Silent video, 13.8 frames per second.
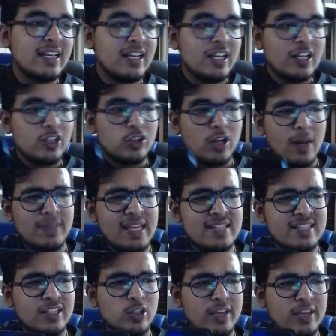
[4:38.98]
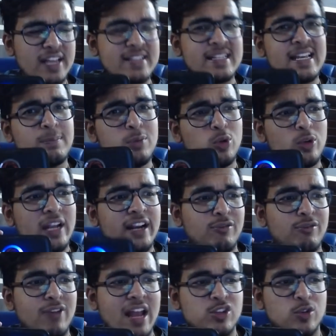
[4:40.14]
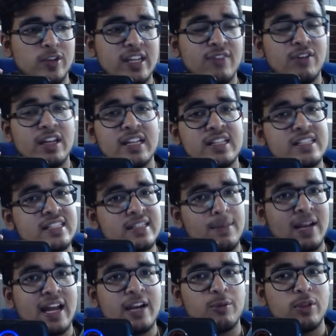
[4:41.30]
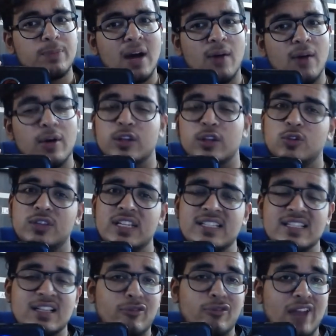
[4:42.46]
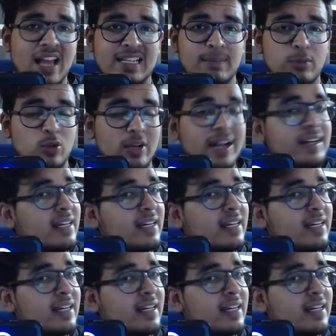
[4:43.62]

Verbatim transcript: लिए तो आप देख सकते हो कैसे एक ब्लू लाइट फ्लैश हो रही है वैन इट सप्लाइड विद पावर तो दिस इज द फ्लैशिंग ब्लू